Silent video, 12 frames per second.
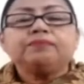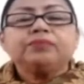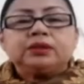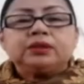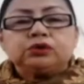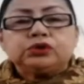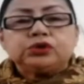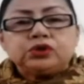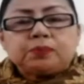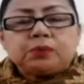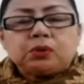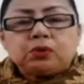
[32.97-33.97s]
gusto
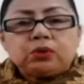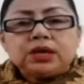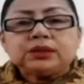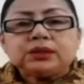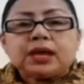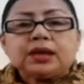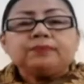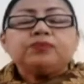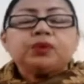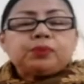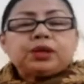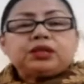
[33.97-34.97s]
niyo pong ulitin,
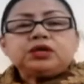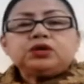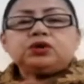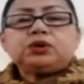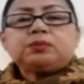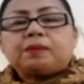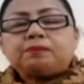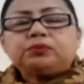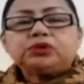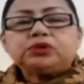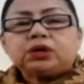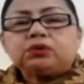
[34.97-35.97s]
pwede niyo naman
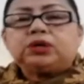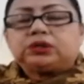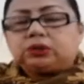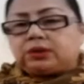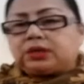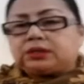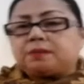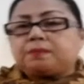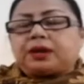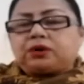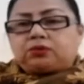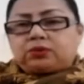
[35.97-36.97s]
po siyang ulit-ulitin
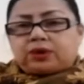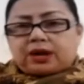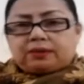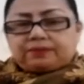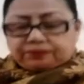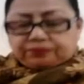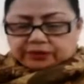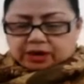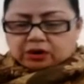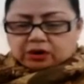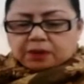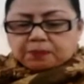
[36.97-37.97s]
panoorin.
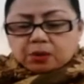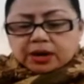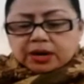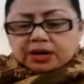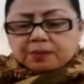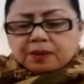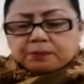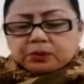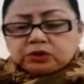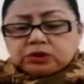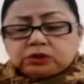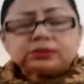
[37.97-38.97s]
Okay po, ngayon naman po
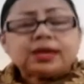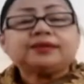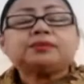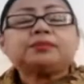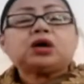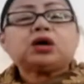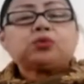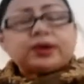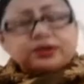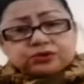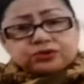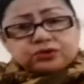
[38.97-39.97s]
dito tayo sa mga
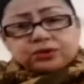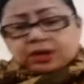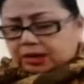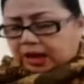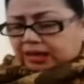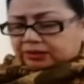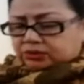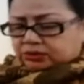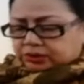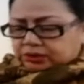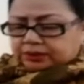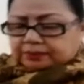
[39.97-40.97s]
question and
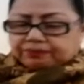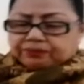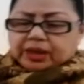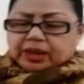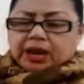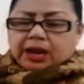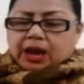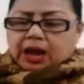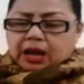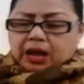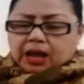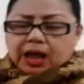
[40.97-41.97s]
answer.
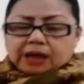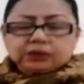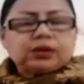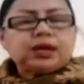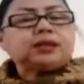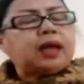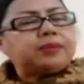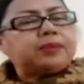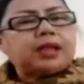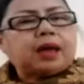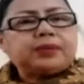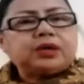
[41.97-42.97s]
Uh, actually, ang
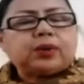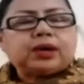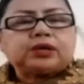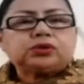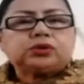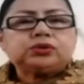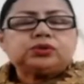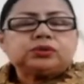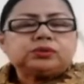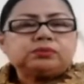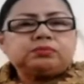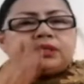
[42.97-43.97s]
dami-daming questions.
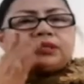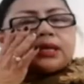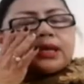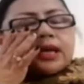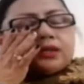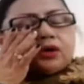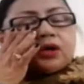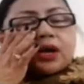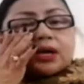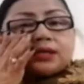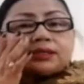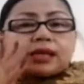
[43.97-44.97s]
Minsan nga hindi ko na
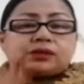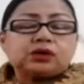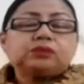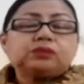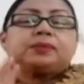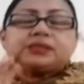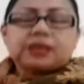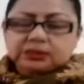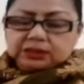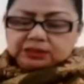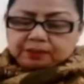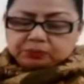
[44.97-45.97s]
nasasagot.
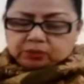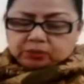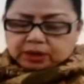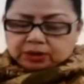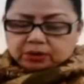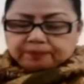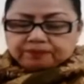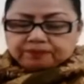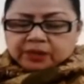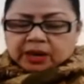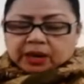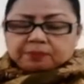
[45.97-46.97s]
Pasensya na po kayo.
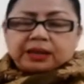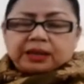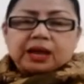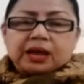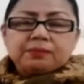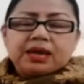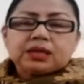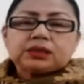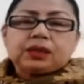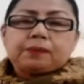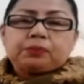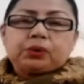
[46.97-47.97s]
But I'll make
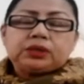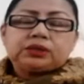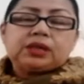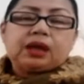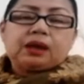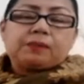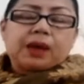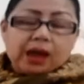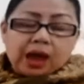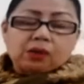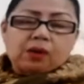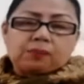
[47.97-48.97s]
it a point na
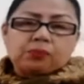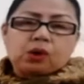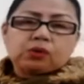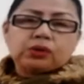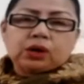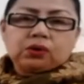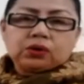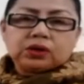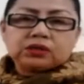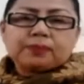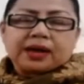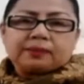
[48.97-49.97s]
makakuha po ako ng
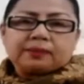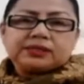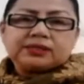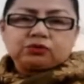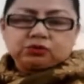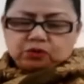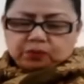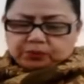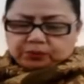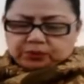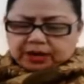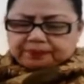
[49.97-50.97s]
oras para masagot ko po
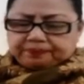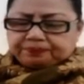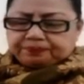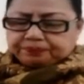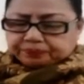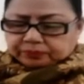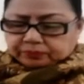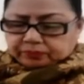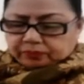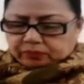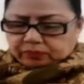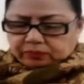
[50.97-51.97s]
yan.
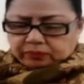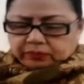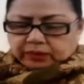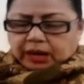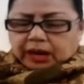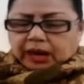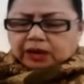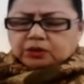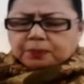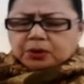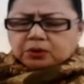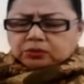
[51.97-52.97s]
Ito
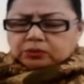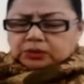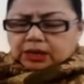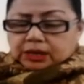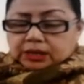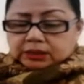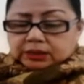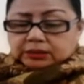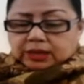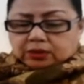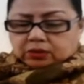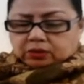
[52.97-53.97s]
po ang unang
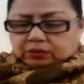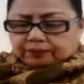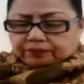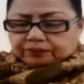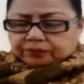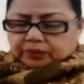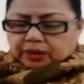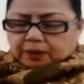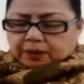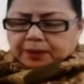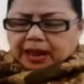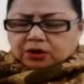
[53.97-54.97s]
tanong.
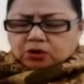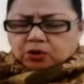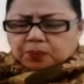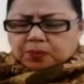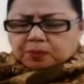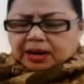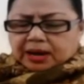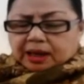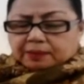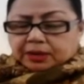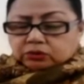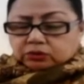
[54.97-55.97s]
Paano ko po
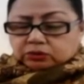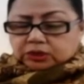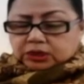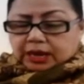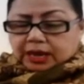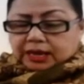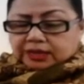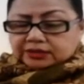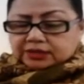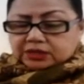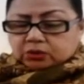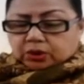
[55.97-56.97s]
malaman kung deny ang
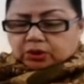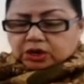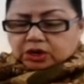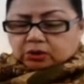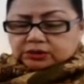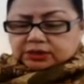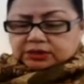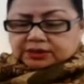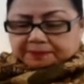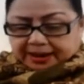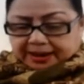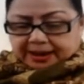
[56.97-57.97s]
COA ko sa
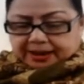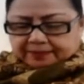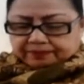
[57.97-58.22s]
Japan?